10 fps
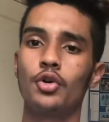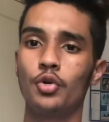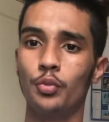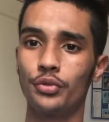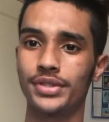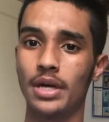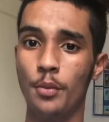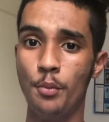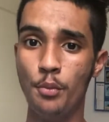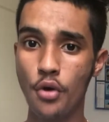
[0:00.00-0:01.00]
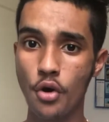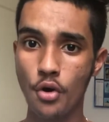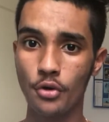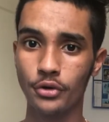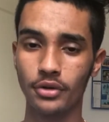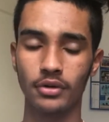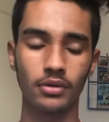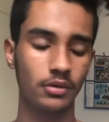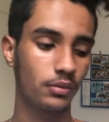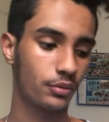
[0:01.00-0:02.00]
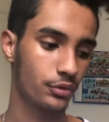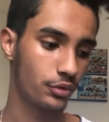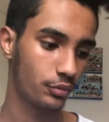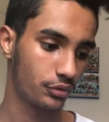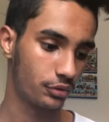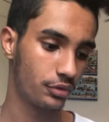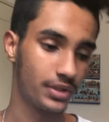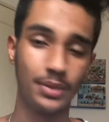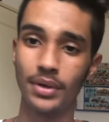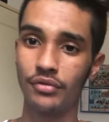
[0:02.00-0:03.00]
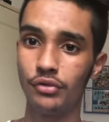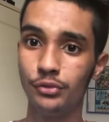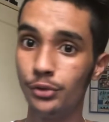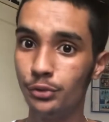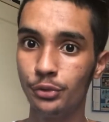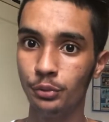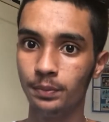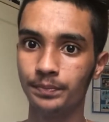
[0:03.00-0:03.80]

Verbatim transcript: comment ça bug Oh mon dieu, mon dieu, c'est pas fluide du tout.